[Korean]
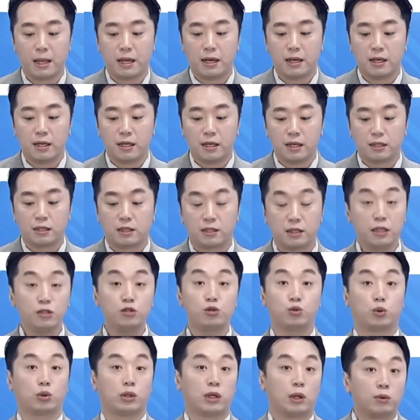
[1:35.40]
예, 예.
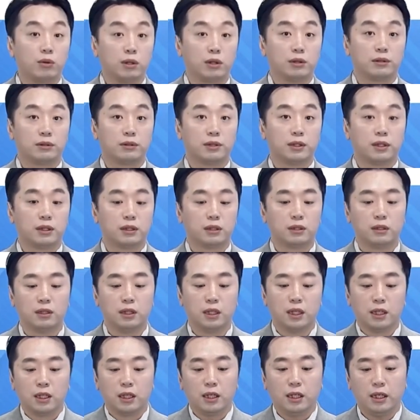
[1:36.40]
그래서 좋다고 그러는 거예요.
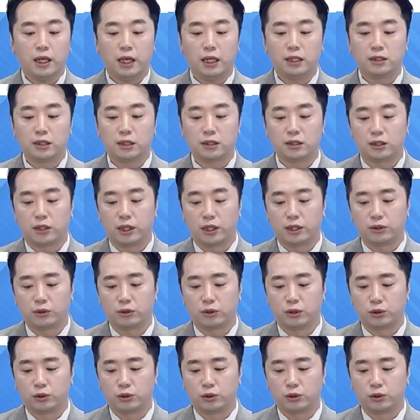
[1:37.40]
이게 이제 제, 예.